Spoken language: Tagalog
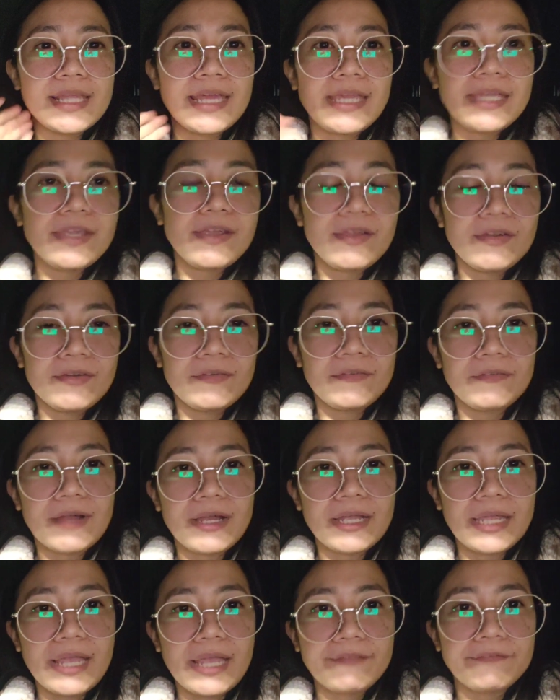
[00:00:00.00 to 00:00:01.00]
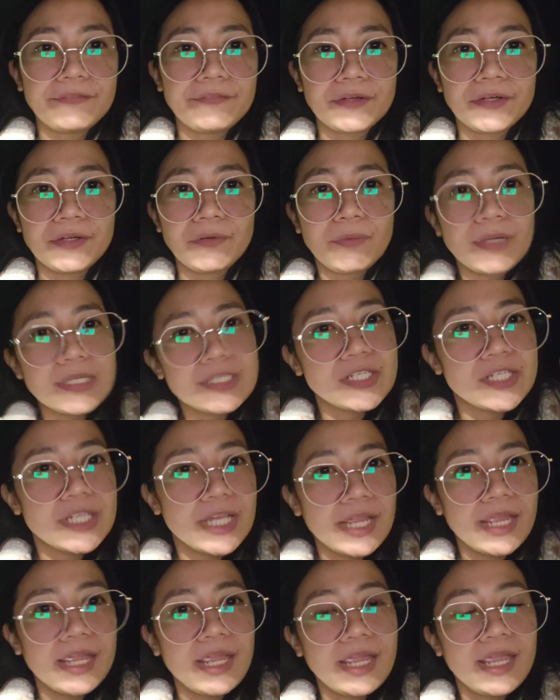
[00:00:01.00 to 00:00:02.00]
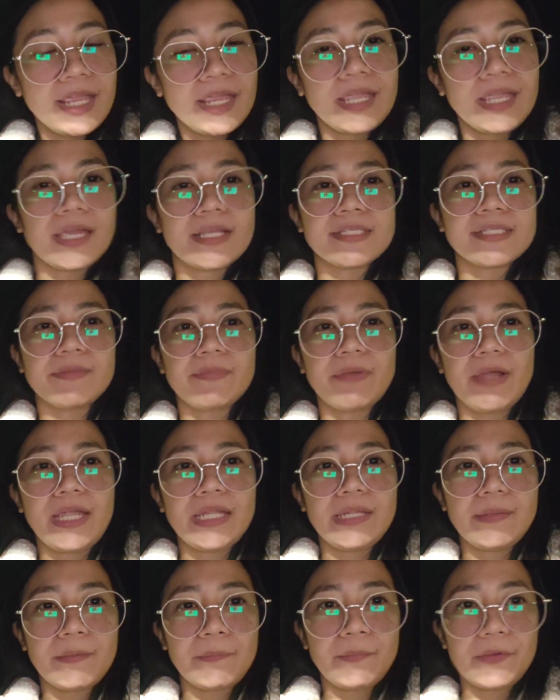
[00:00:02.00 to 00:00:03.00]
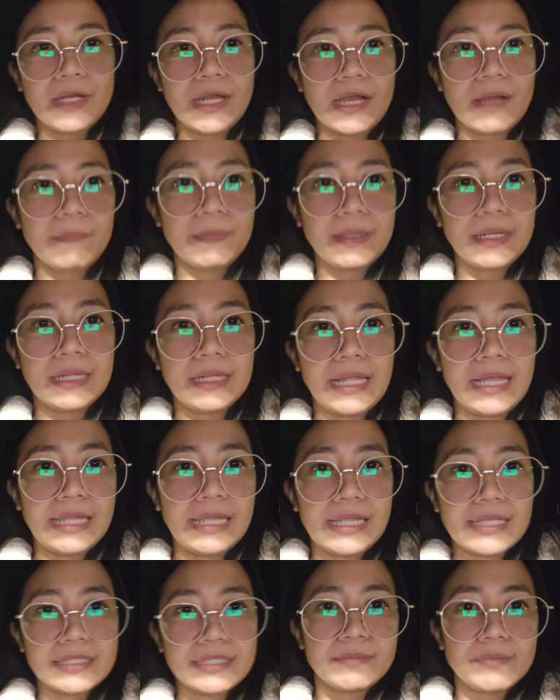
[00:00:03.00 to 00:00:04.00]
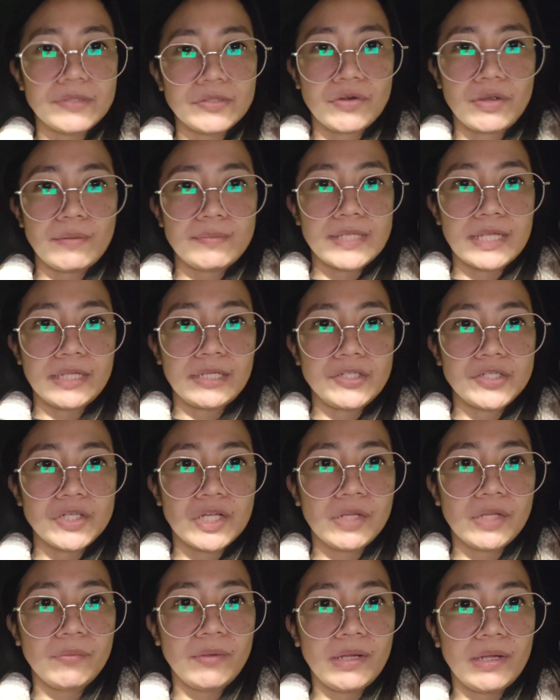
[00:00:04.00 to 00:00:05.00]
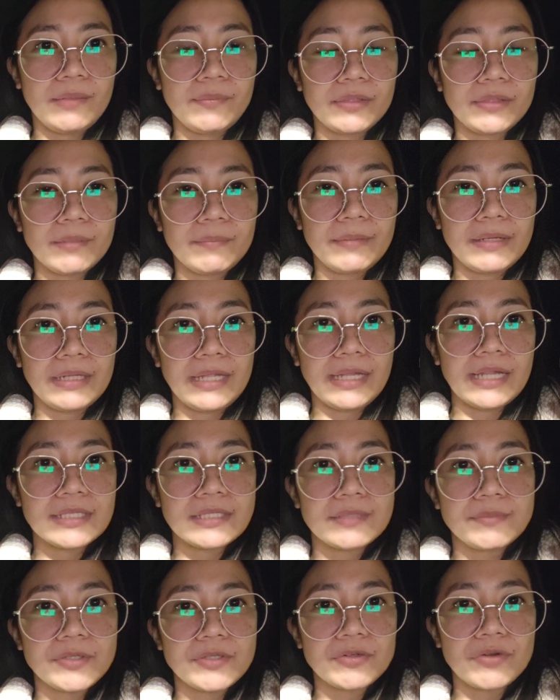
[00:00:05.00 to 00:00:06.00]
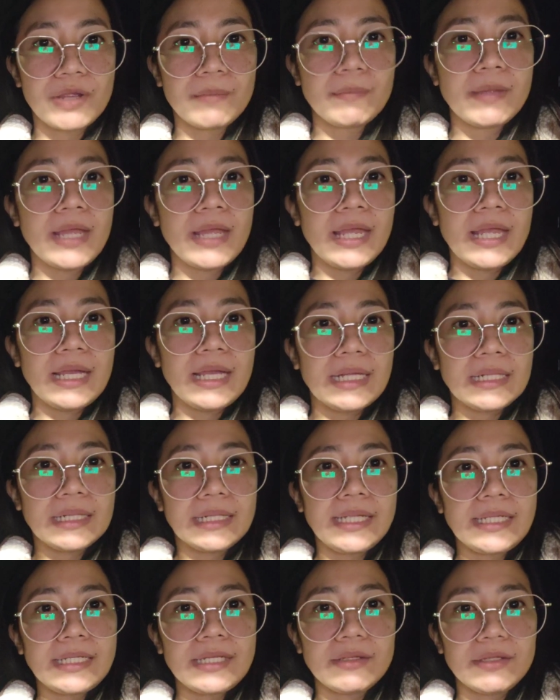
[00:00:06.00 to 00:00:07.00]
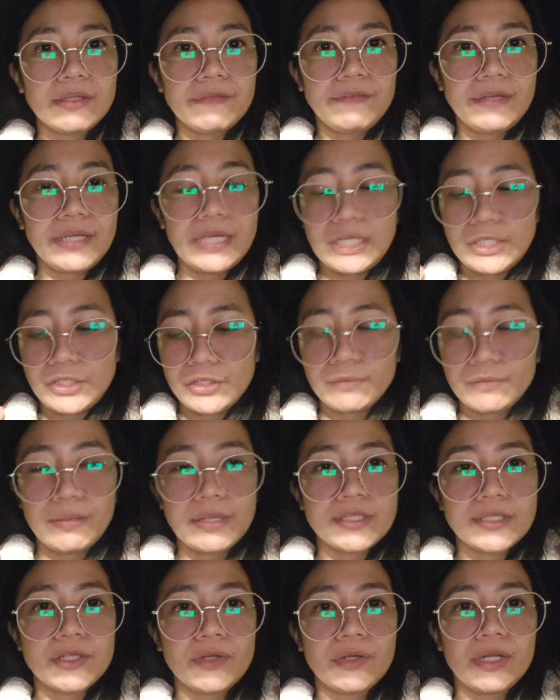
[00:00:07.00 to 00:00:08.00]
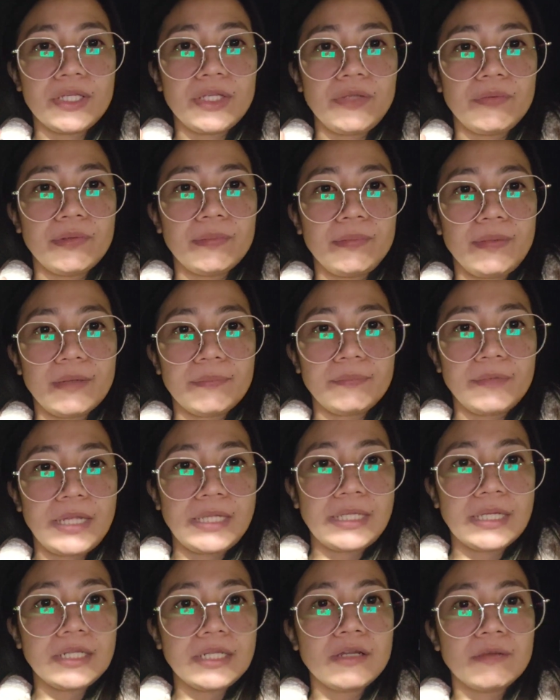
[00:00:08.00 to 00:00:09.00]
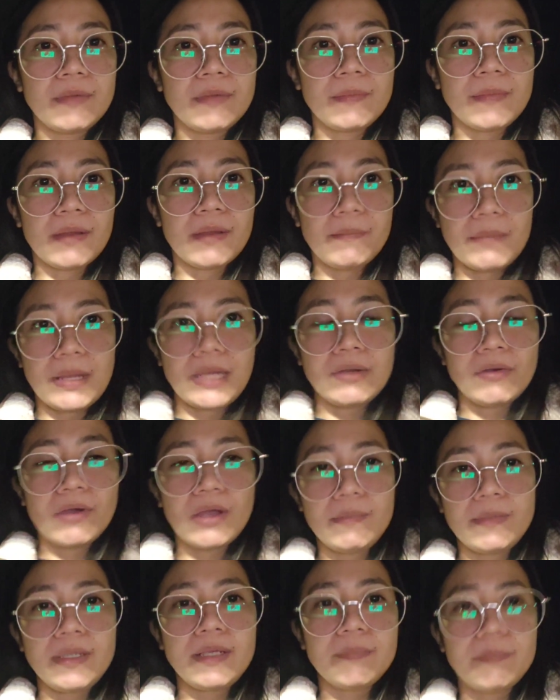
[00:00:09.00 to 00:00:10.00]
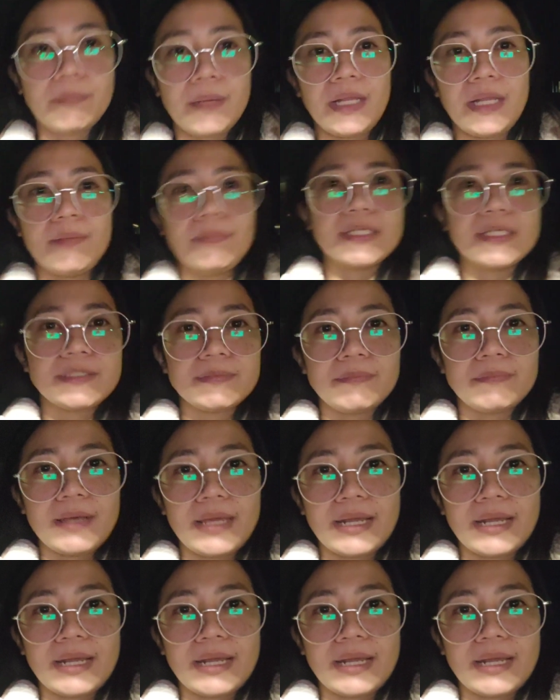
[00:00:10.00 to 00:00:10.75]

Thank you again for watching. At sa mga hindi pa po nakapag-like and subscribe sa ating channel, huwag kalimutan mag-like and subscribe. Click the notification bell so that you will be updated kung may mga bago kaming palabas.